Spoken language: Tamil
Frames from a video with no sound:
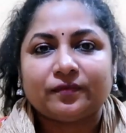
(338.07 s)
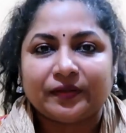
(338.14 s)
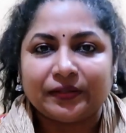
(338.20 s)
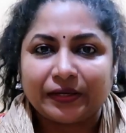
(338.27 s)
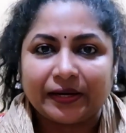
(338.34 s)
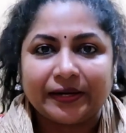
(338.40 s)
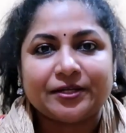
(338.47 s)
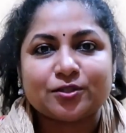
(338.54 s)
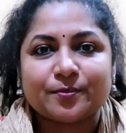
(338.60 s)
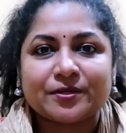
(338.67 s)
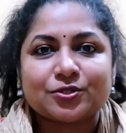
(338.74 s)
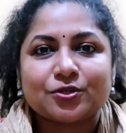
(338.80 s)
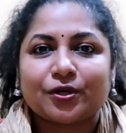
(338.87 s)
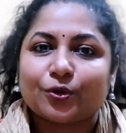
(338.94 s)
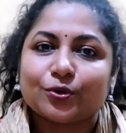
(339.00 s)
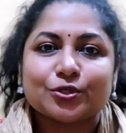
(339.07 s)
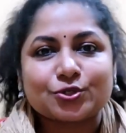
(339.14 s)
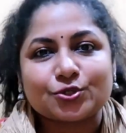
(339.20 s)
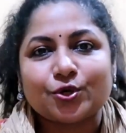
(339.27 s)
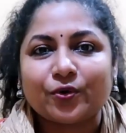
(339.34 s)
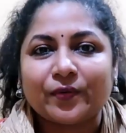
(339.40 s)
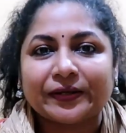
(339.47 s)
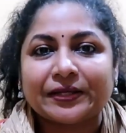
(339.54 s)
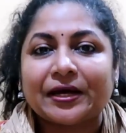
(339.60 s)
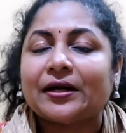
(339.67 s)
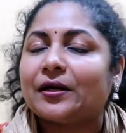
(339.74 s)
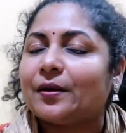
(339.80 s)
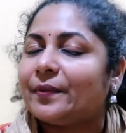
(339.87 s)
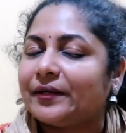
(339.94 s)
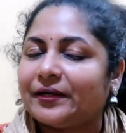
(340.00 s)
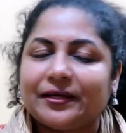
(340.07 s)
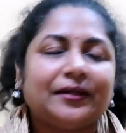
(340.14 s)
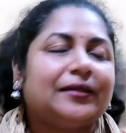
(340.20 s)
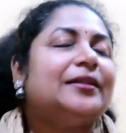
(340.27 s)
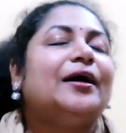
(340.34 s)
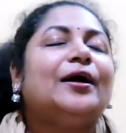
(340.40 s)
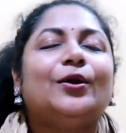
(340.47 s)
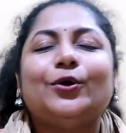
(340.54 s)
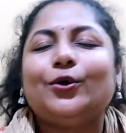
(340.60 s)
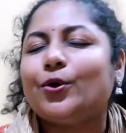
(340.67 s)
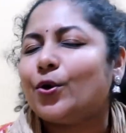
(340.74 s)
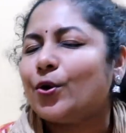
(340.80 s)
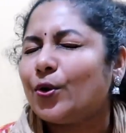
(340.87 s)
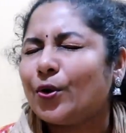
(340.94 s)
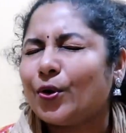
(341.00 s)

வந்து நான் நிஜமாக சொல்கிறேன் கொஞ்சம் ஸ்லோவாக தான் இருக்குது பட் இருந்தாலும் நோ